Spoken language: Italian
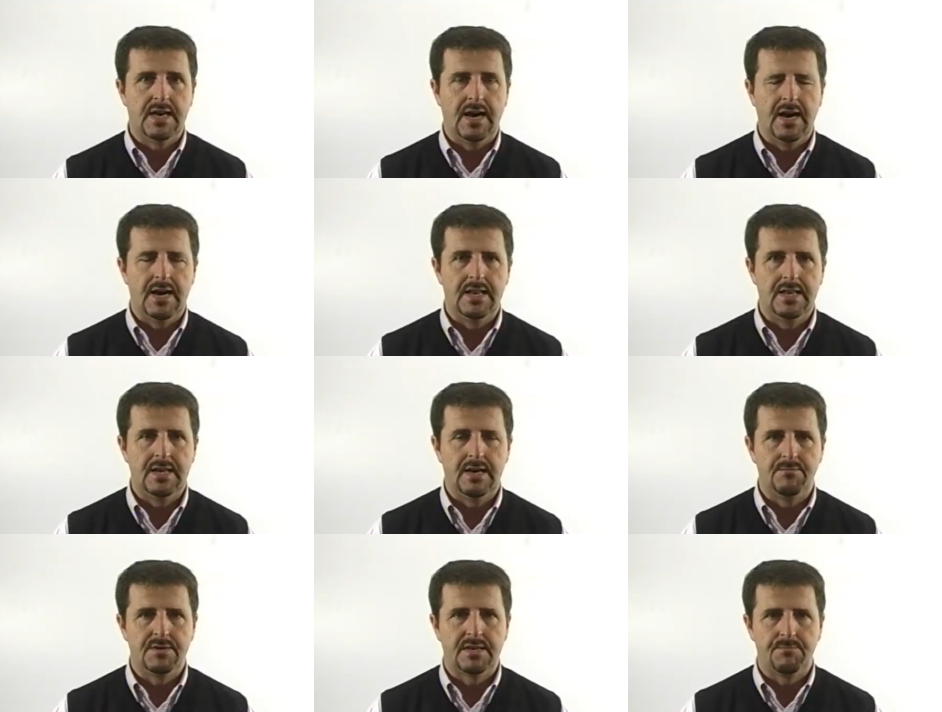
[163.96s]
al,
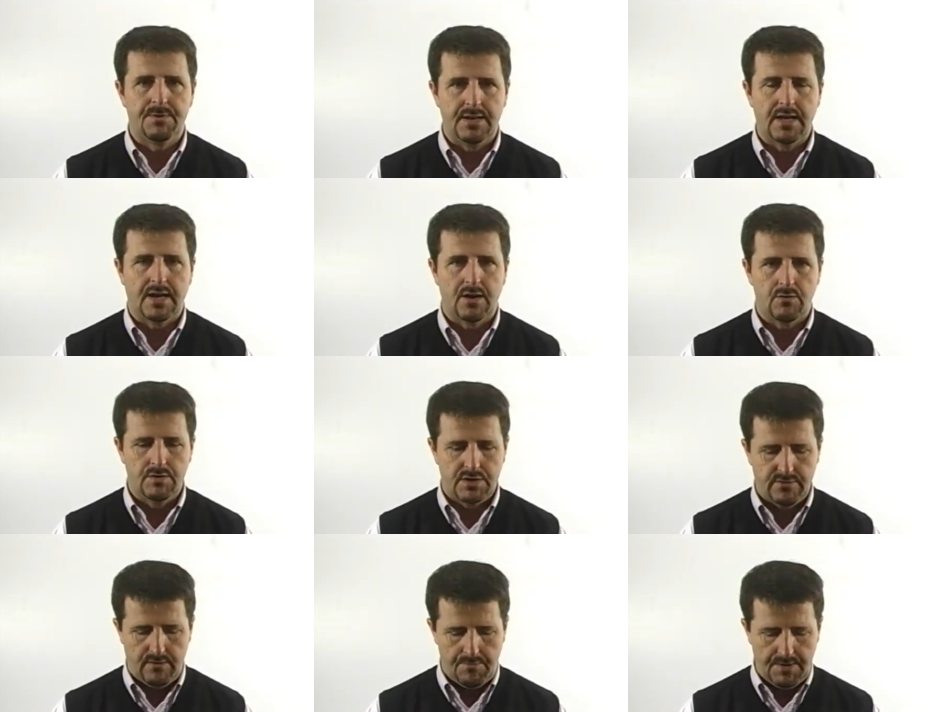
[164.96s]
Mister Prina che come
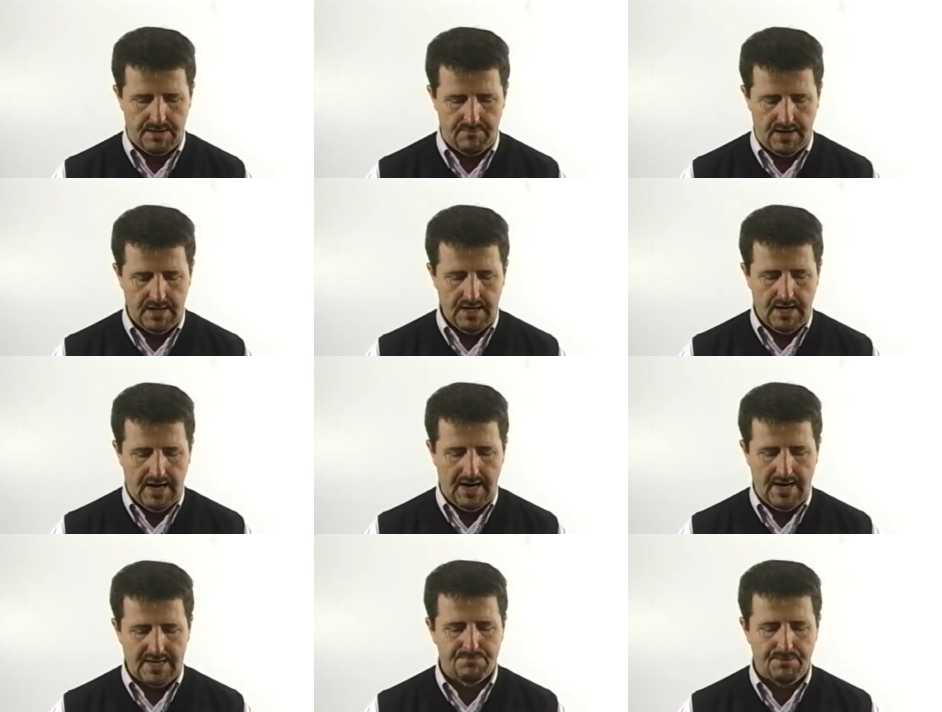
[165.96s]
dicevamo prima
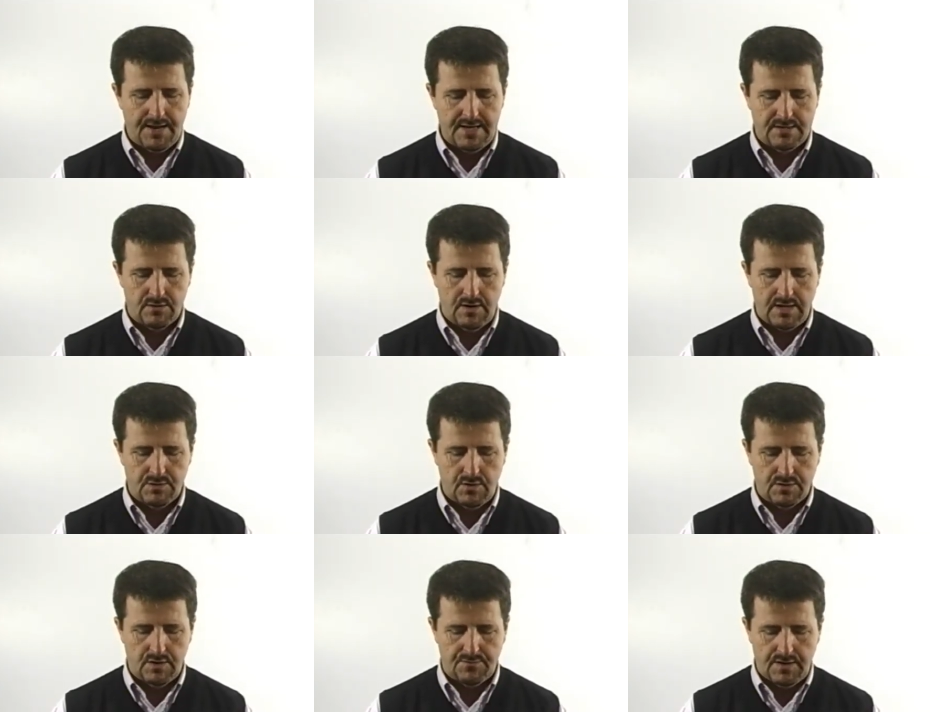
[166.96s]
ha espresso la sua
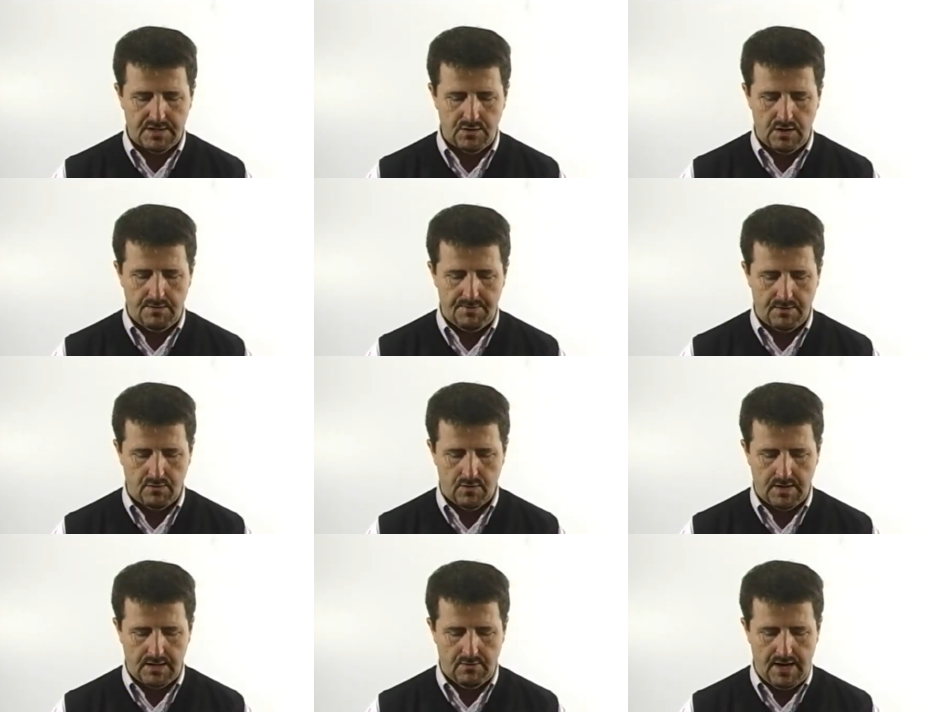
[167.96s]
soddisfazione per quello
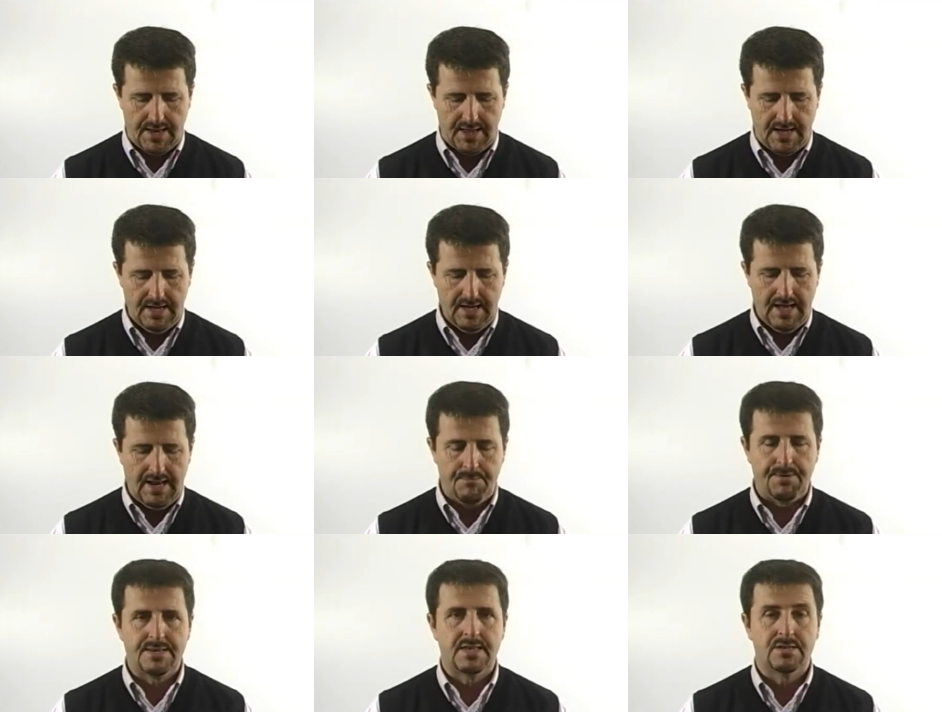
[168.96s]
che riguarda la
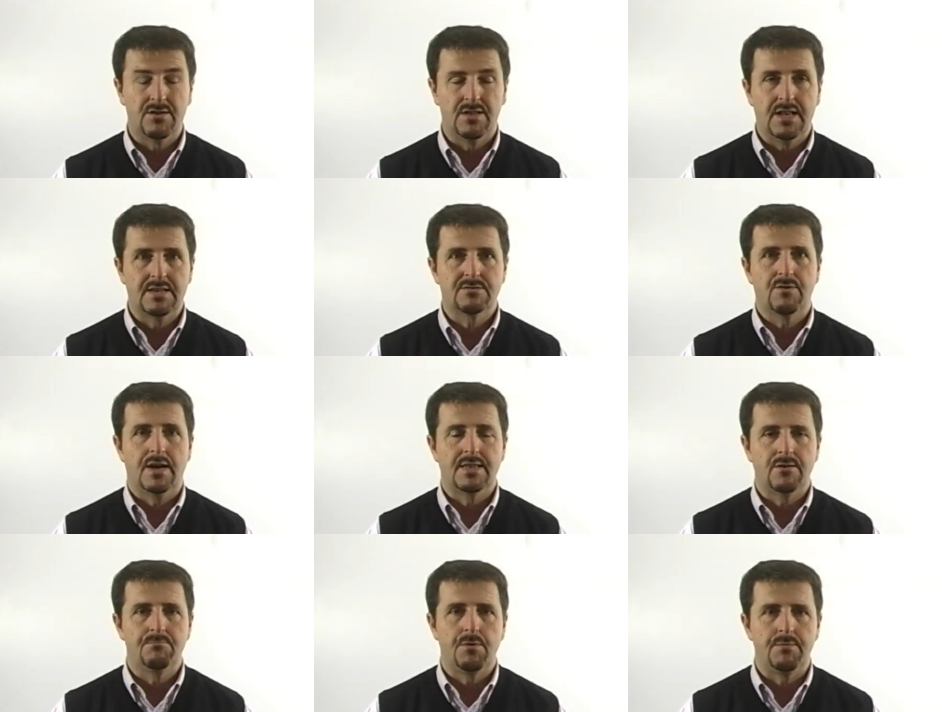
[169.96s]
prestazione della
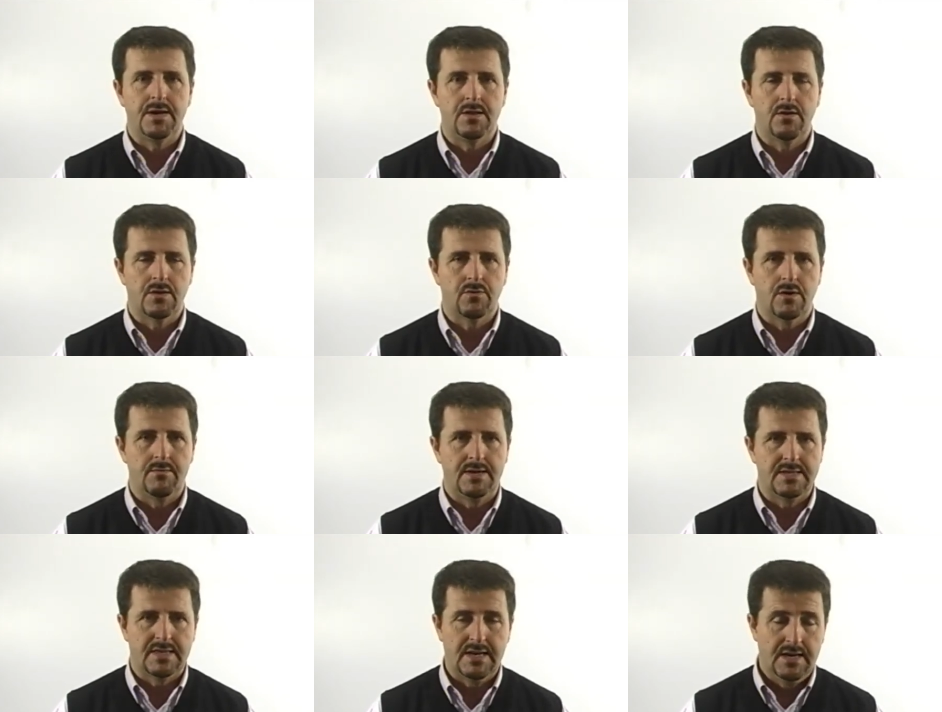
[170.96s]
squadra un po' meno naturalmente
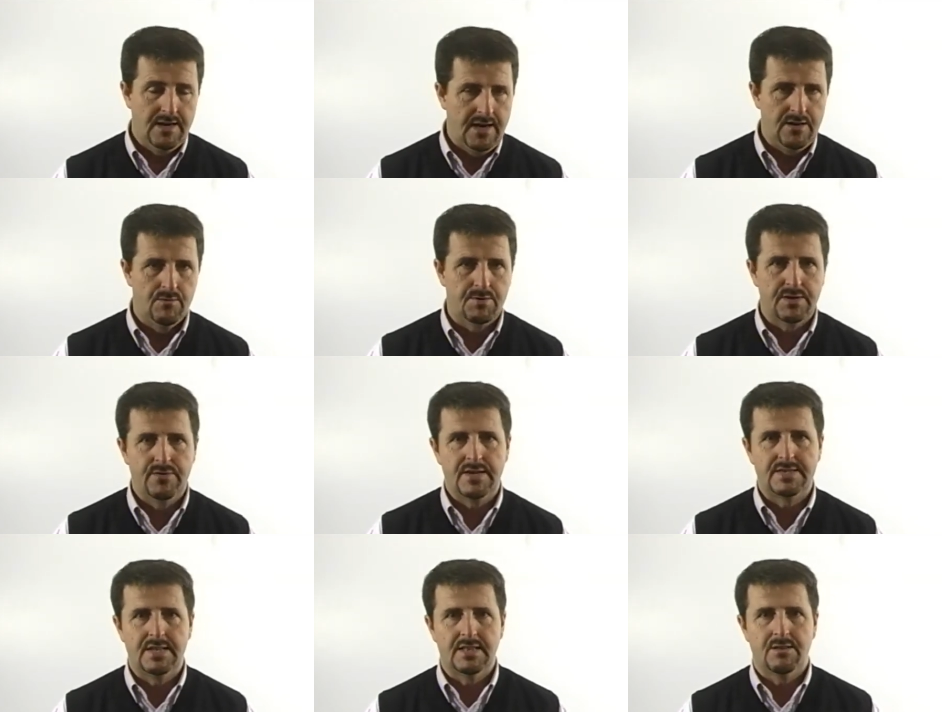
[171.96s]
e non poteva
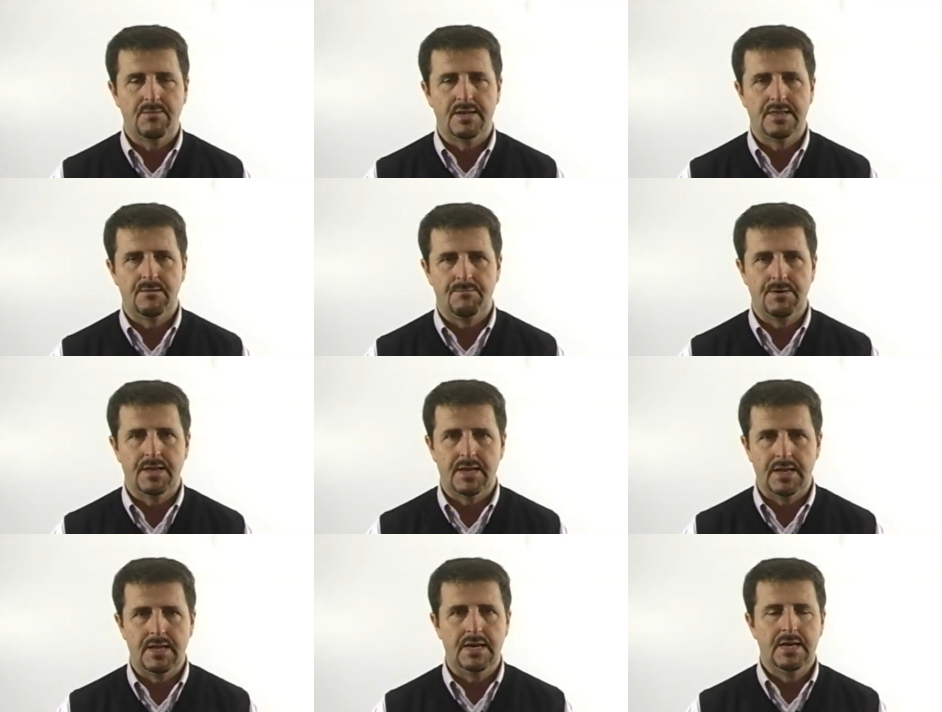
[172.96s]
essere altrimenti per
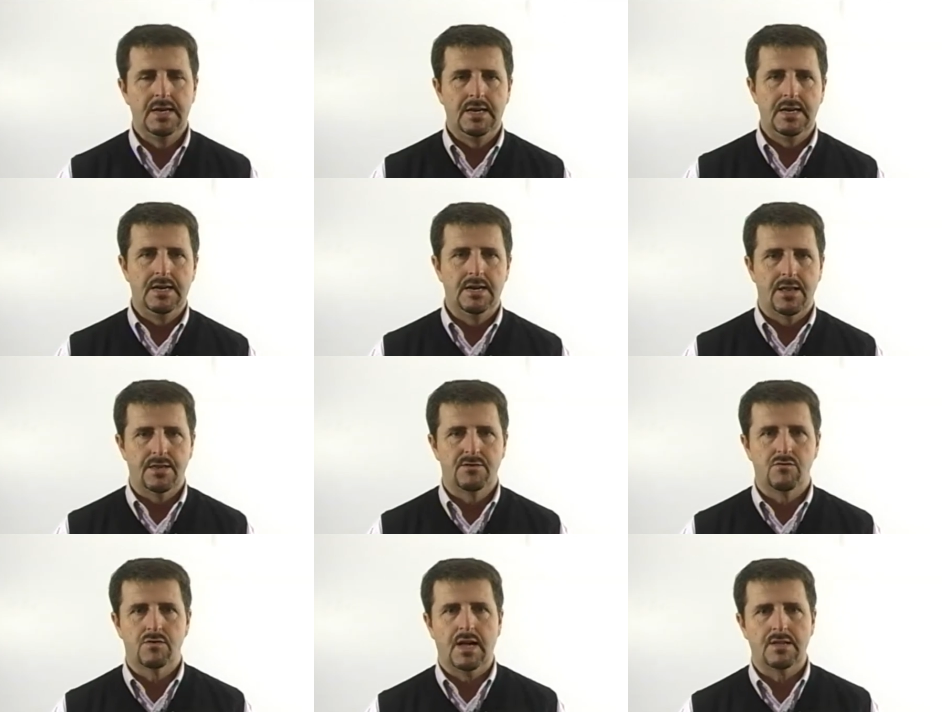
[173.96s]
il eh,
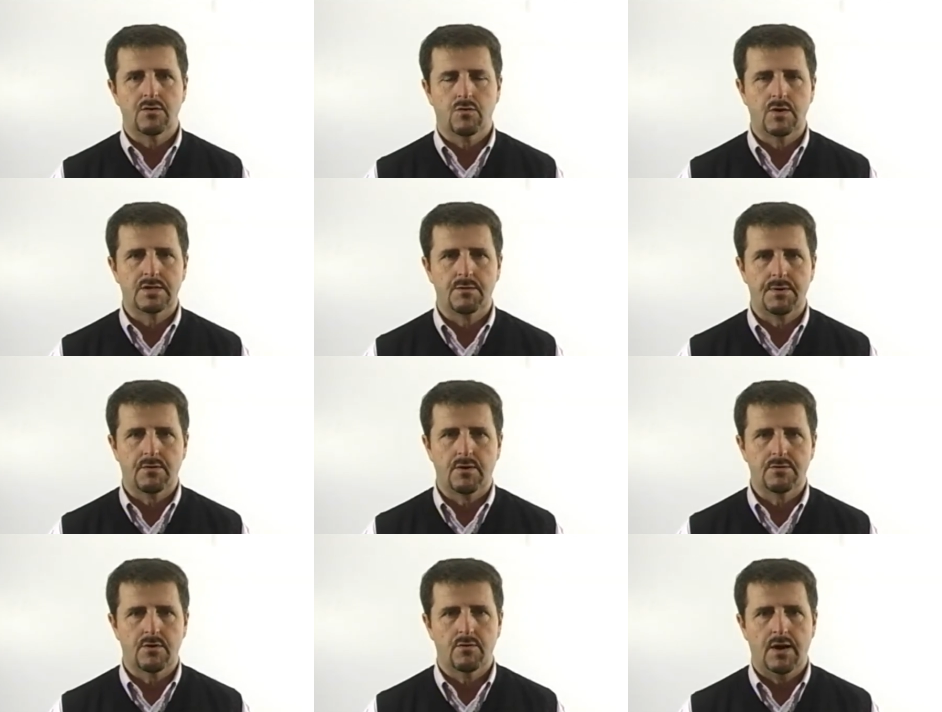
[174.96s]
risultato questo per
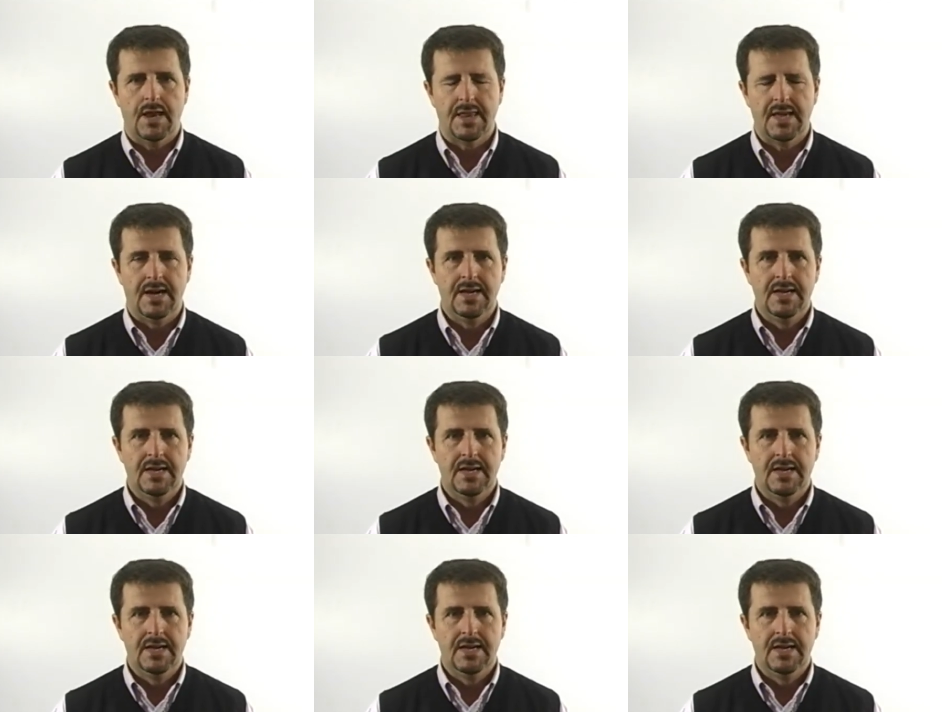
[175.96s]
quanto riguarda